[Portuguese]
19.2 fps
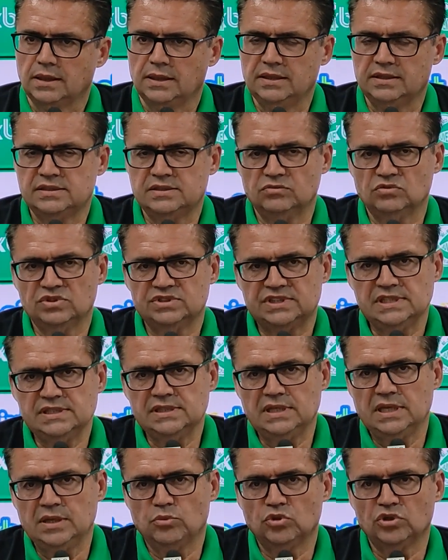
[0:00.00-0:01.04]
E se vocês
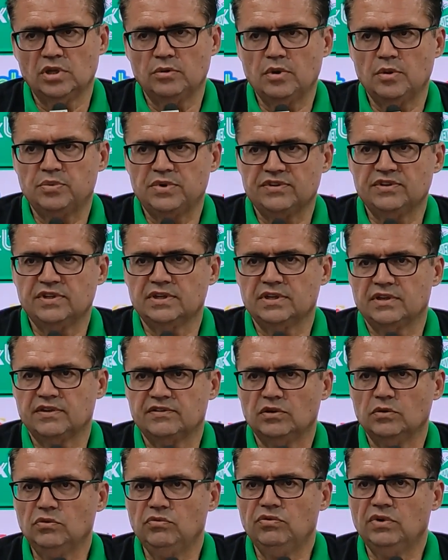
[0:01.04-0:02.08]
lembram da minha
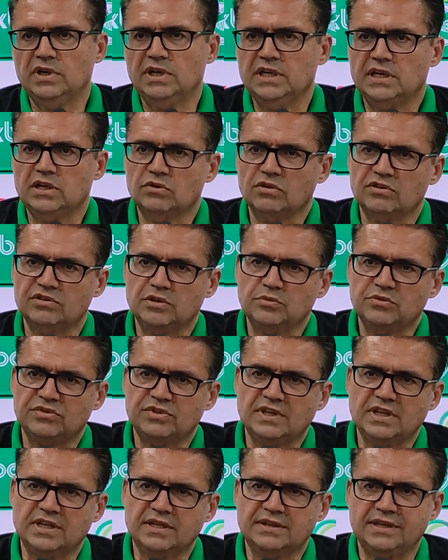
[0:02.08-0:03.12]
apresentação, eu falei que nós íamos
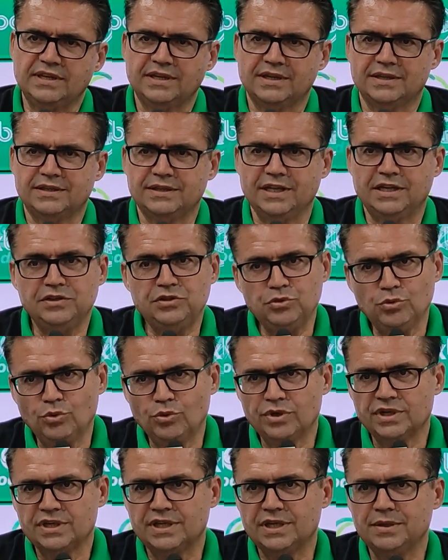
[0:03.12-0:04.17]
ter, ter
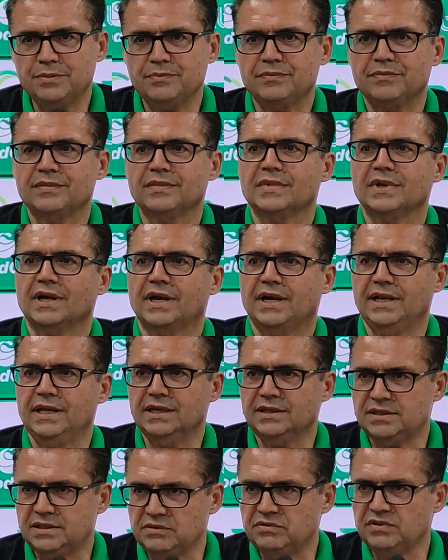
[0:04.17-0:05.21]
networking,
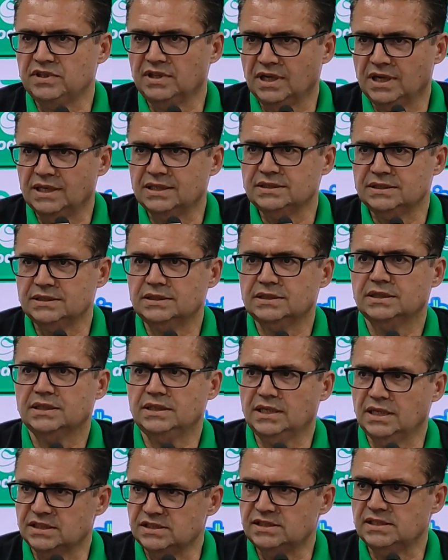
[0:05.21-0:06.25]
criatividade
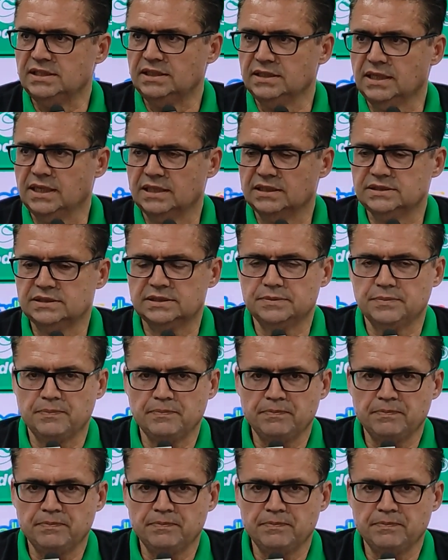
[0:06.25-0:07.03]
e agilidade.